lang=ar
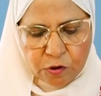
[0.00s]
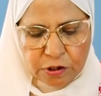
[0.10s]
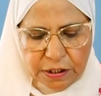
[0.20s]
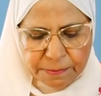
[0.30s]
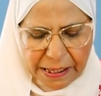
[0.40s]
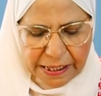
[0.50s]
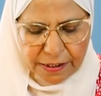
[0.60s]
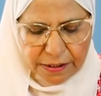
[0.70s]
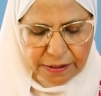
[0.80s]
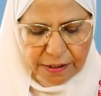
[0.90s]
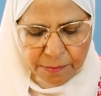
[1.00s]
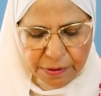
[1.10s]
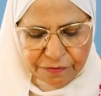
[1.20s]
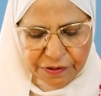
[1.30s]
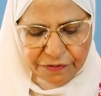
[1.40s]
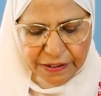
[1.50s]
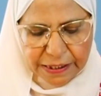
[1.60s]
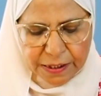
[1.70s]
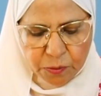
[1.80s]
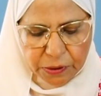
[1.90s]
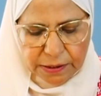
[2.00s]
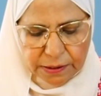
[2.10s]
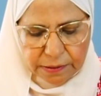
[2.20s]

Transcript: نص معلقه صغيره من الفلفل الاسود